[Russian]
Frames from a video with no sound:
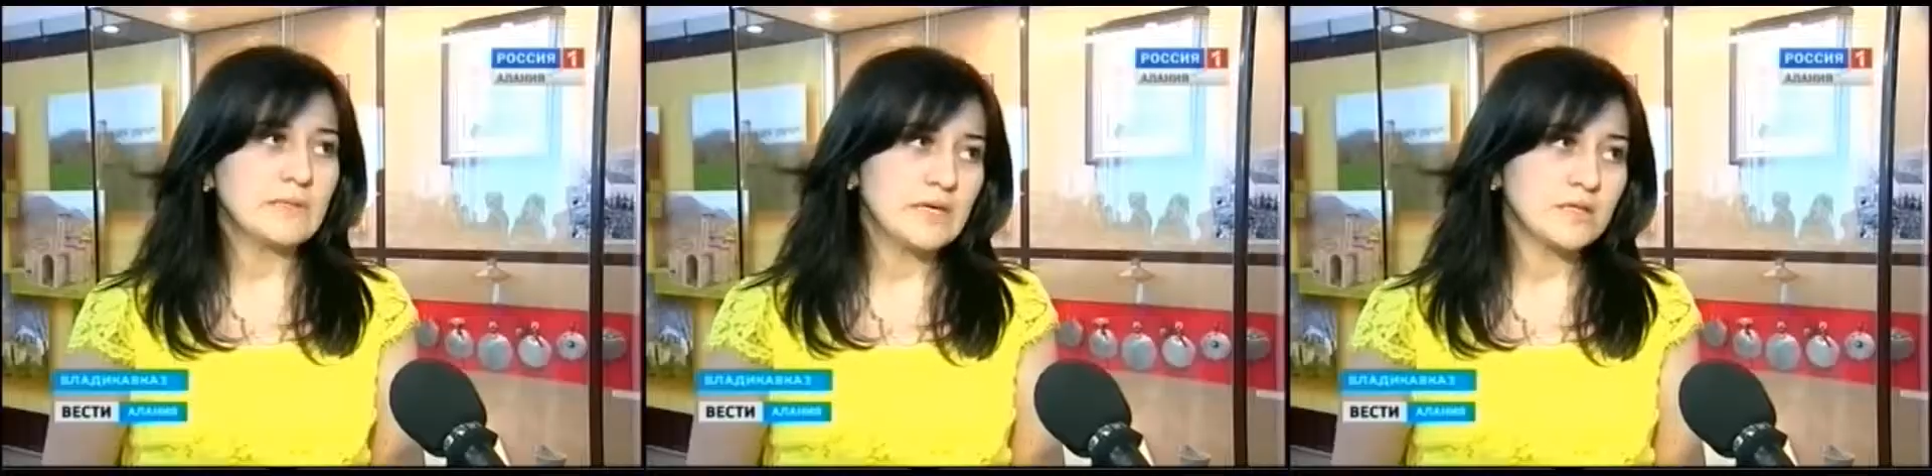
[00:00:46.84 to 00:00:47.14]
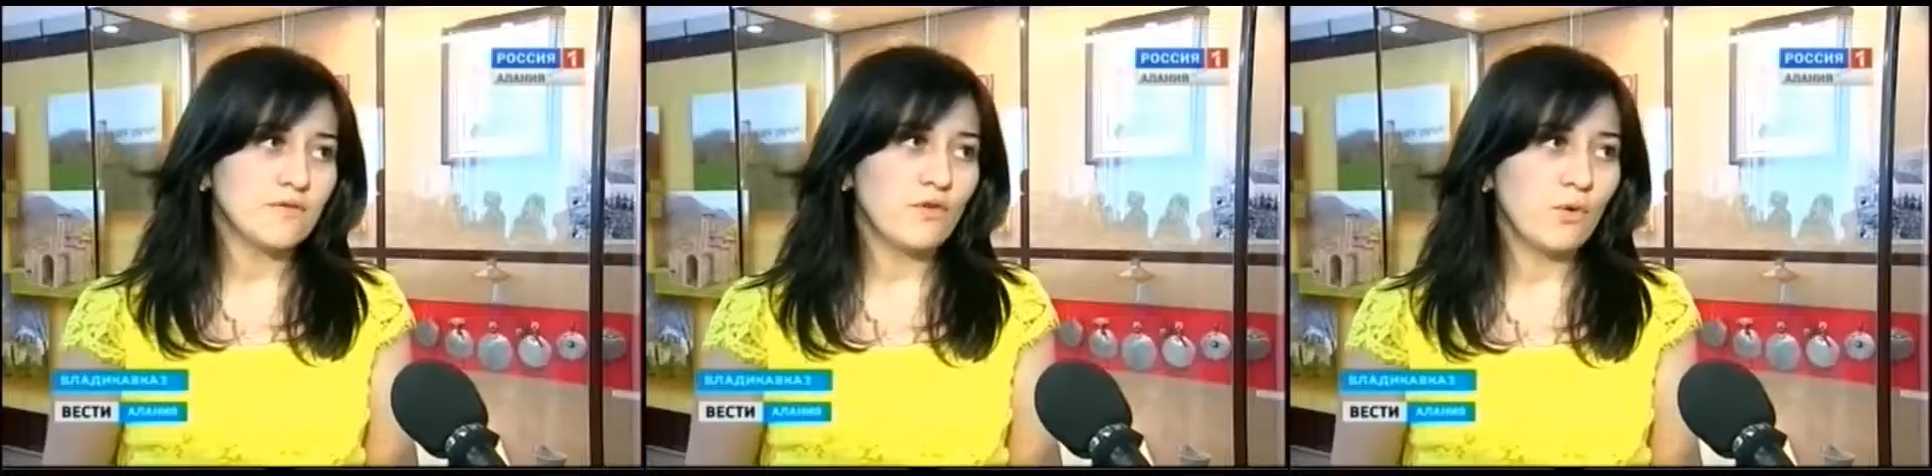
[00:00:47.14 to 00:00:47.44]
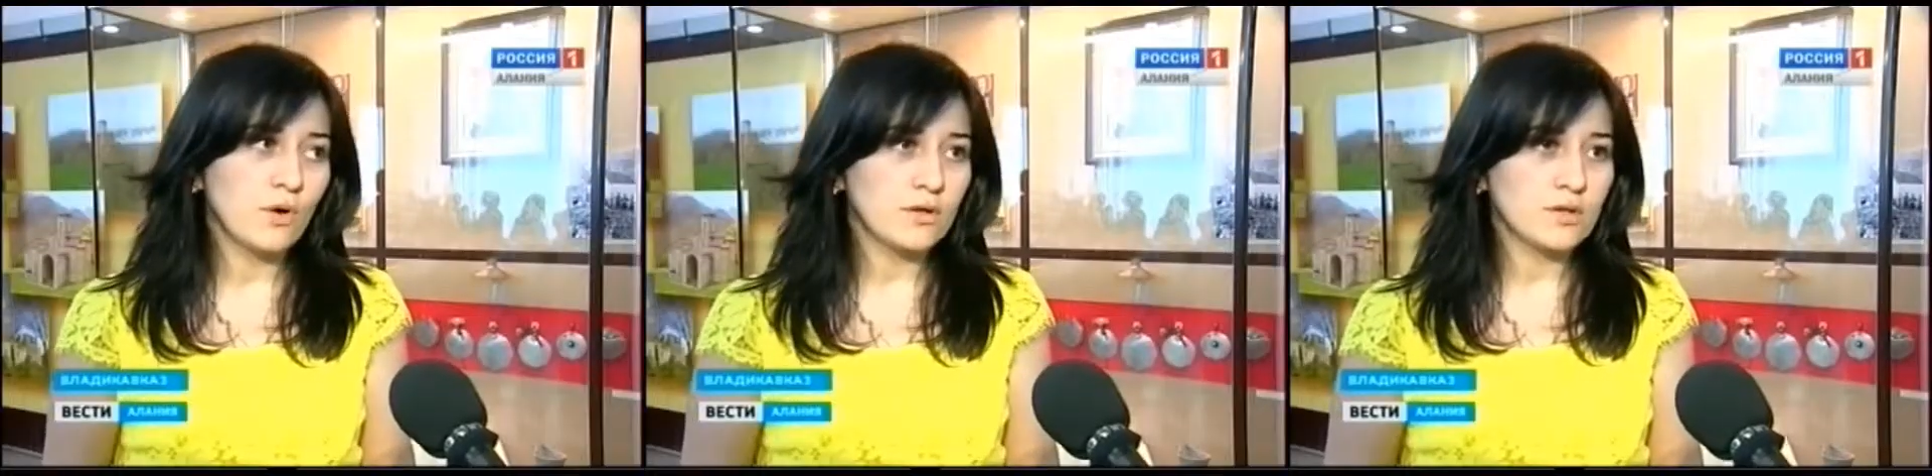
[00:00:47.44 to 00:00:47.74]
экспонатов
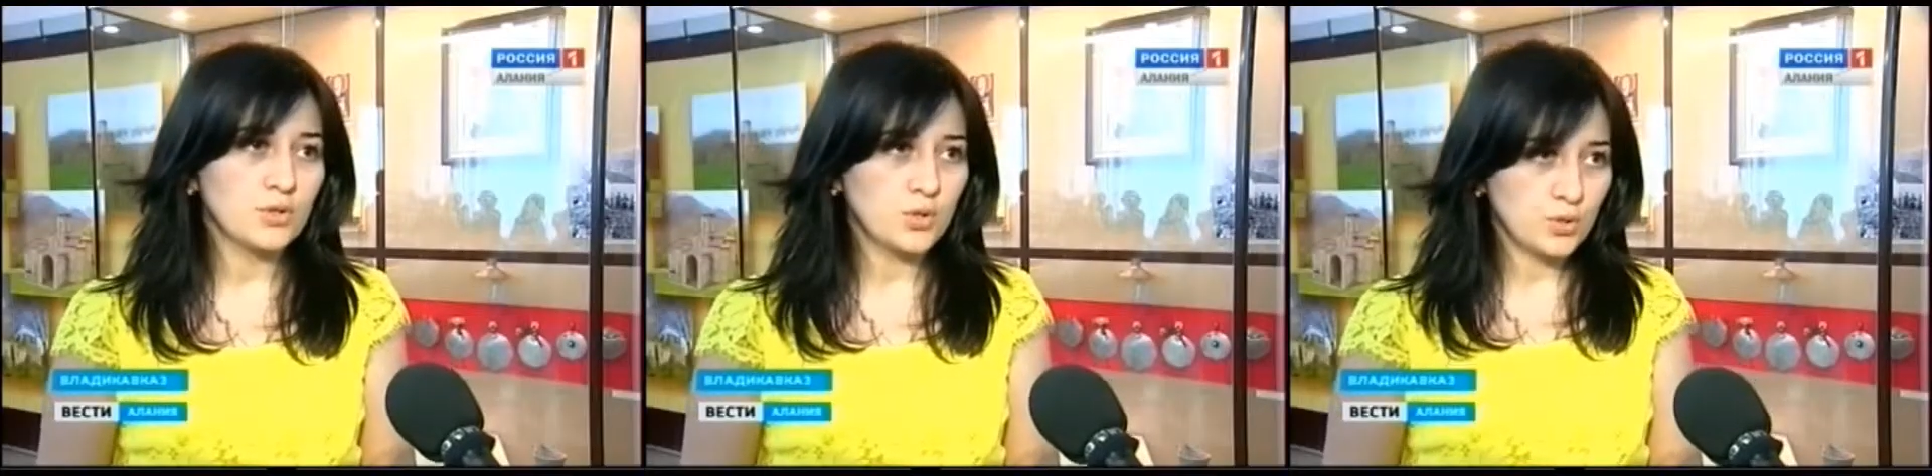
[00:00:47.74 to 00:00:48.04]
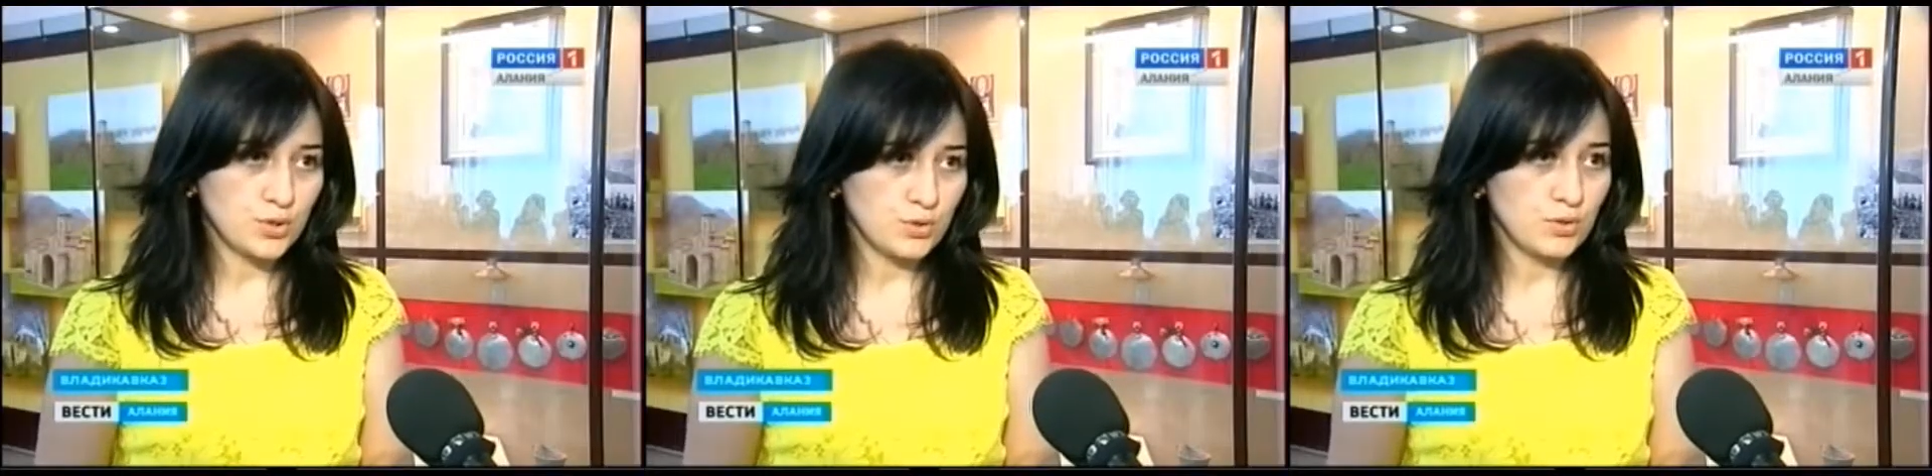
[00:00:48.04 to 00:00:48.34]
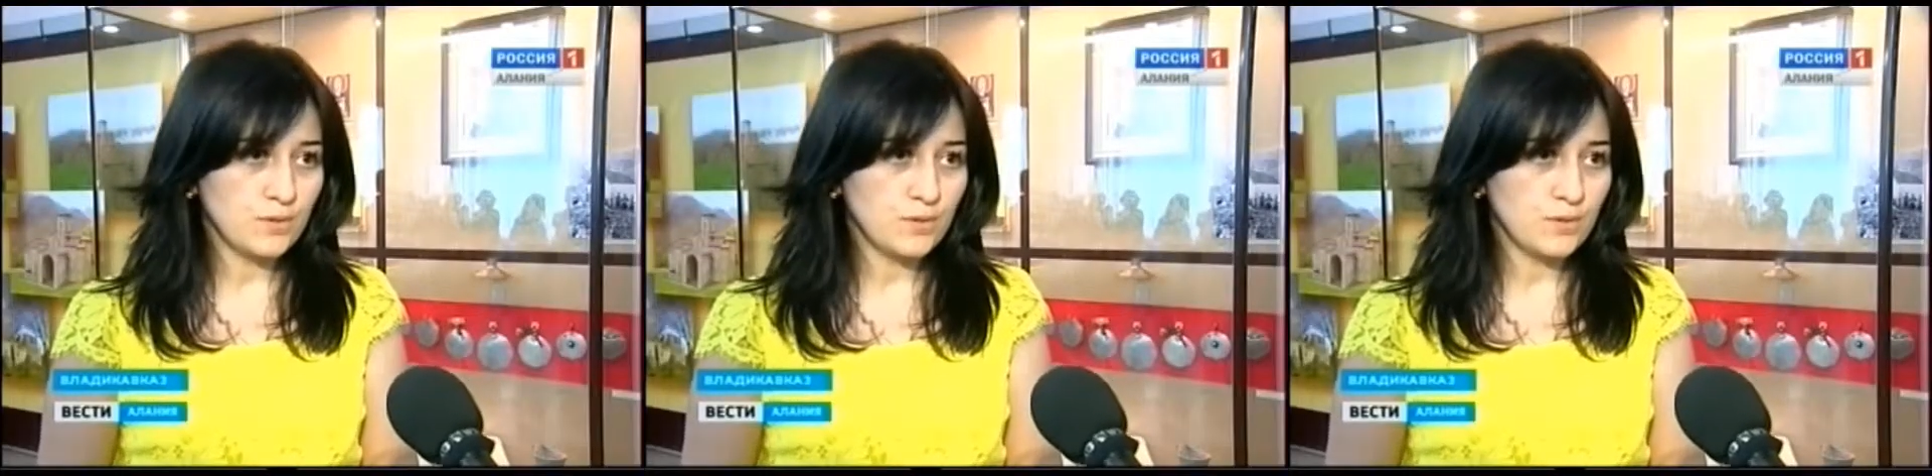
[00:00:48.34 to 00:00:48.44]
около 300.